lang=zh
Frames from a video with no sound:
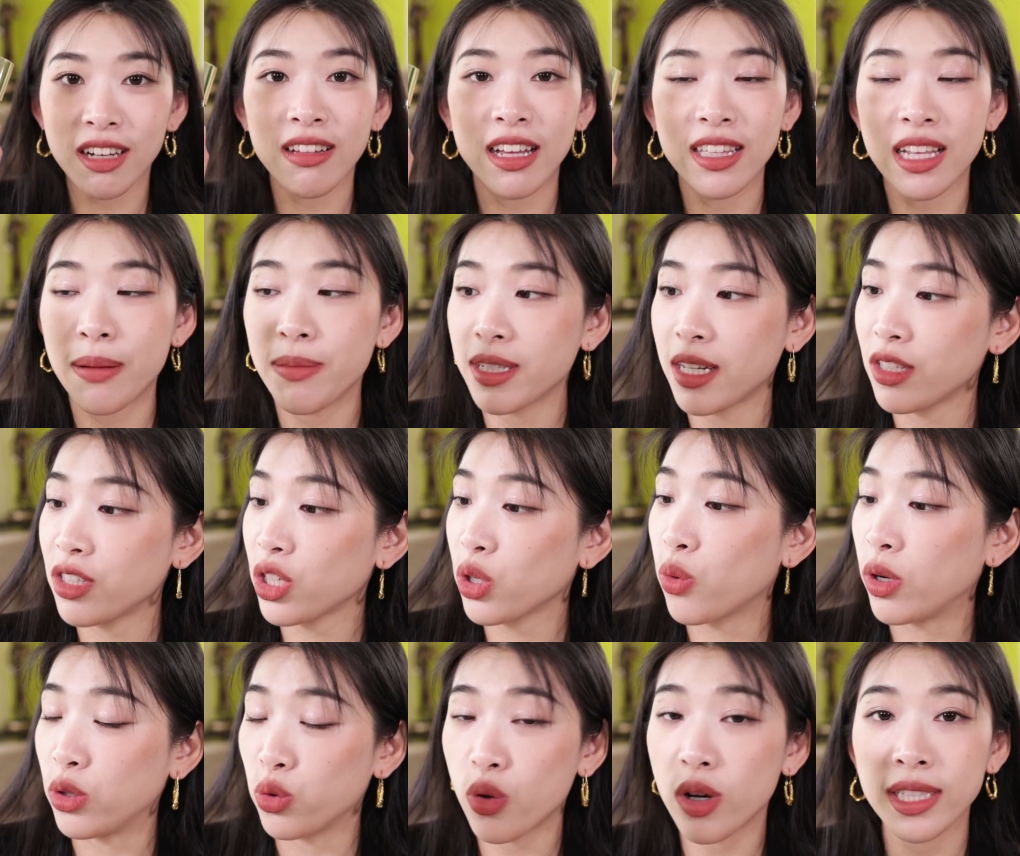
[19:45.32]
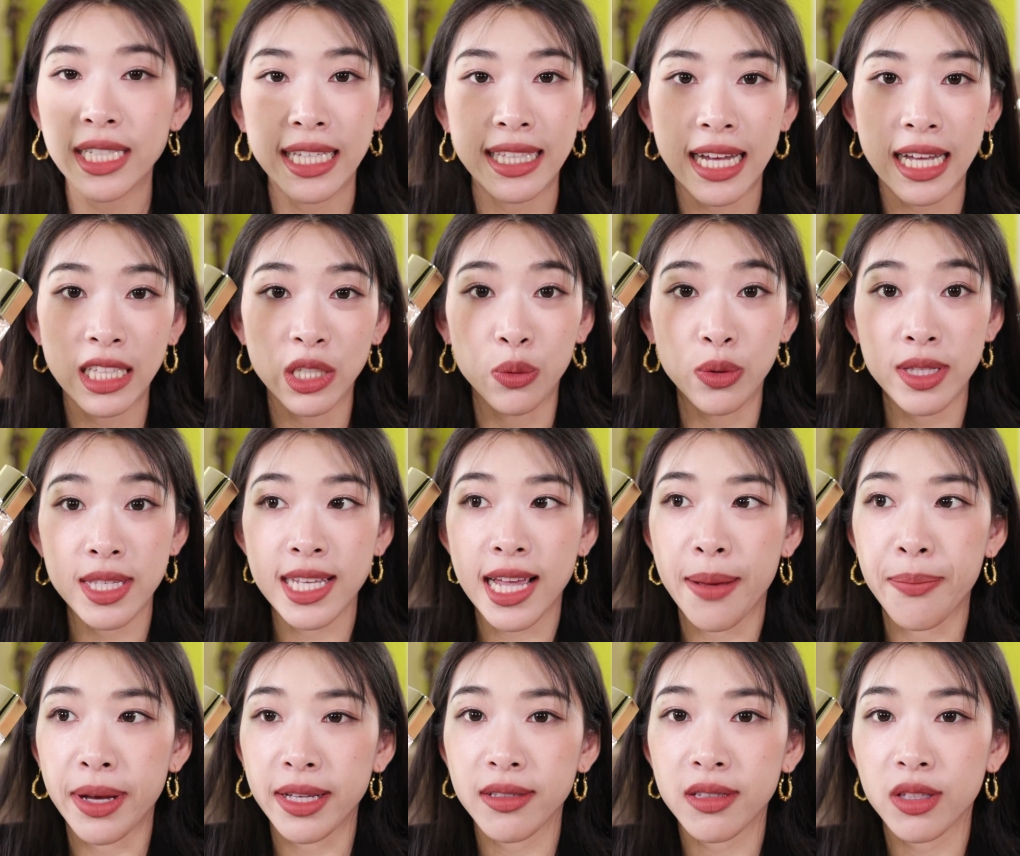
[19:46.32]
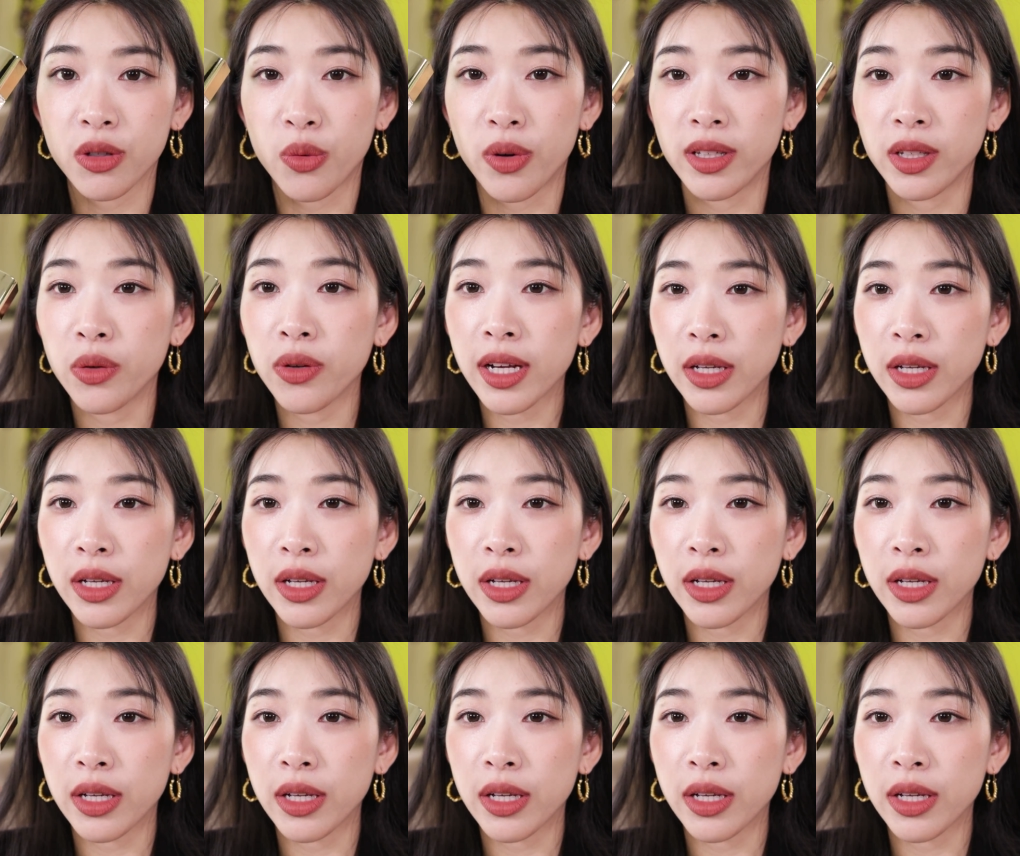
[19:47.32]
加完他们家这款妆前打底，我自己还蛮喜欢的。